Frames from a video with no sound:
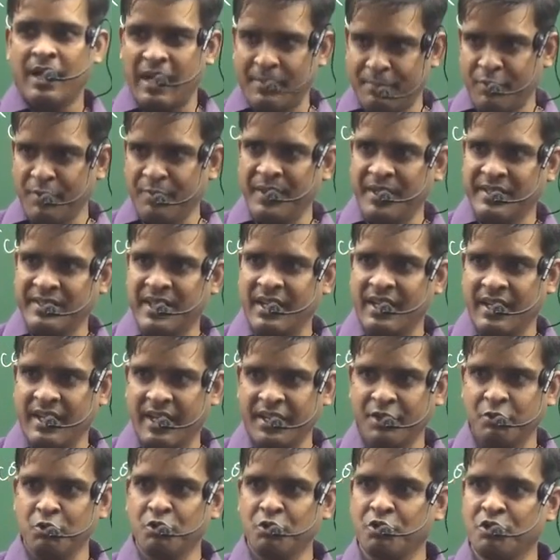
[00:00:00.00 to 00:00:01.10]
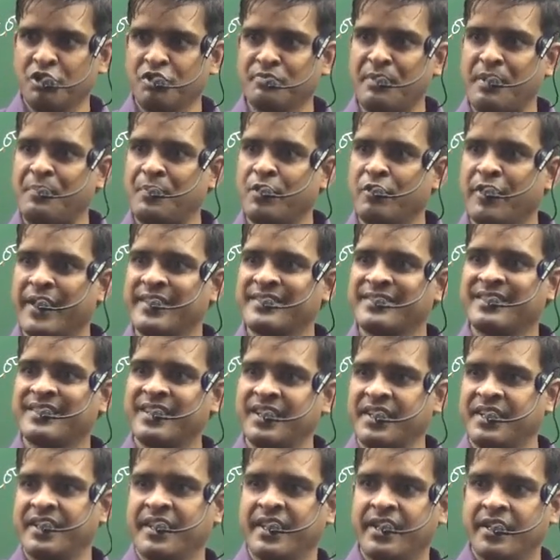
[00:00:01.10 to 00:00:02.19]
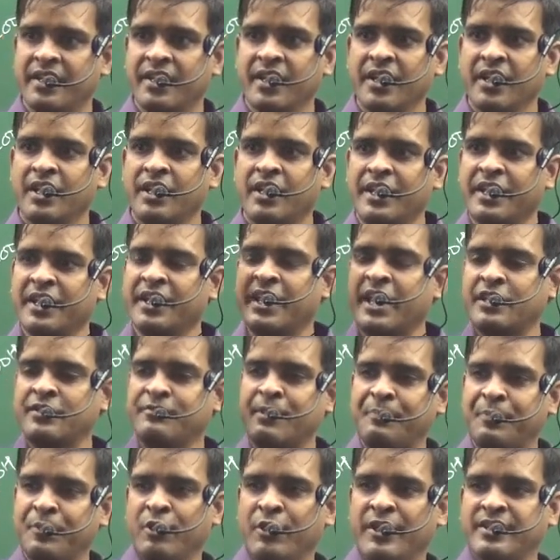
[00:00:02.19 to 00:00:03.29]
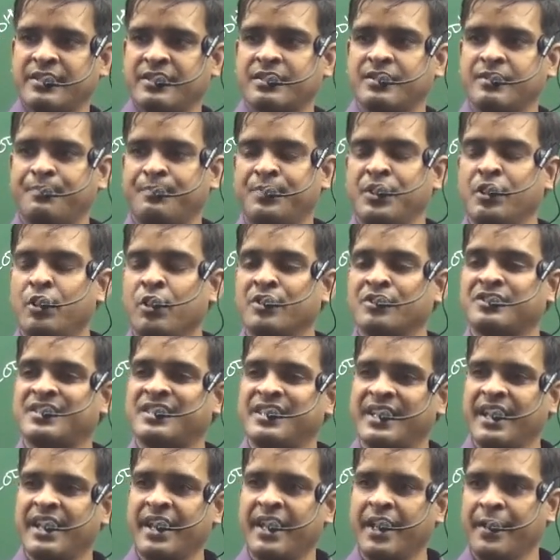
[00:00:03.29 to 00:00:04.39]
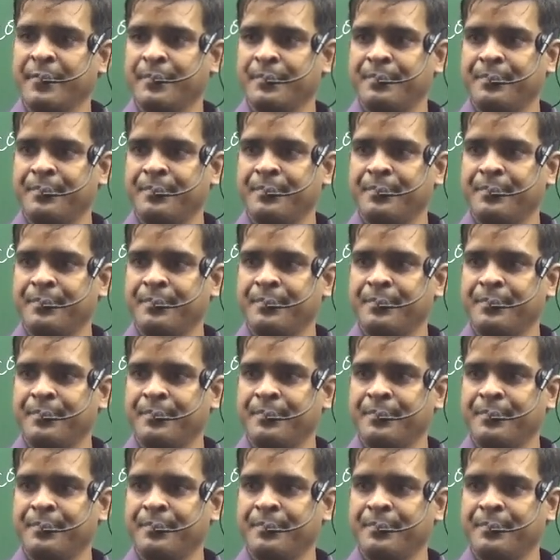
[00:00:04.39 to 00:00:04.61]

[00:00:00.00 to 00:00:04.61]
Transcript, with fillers: आपको भी ऐसा लग रहा है क्यों क्योंकि इसमें पीओएस नहीं है लेकिन क्या इसमें पीओएस पीओसी है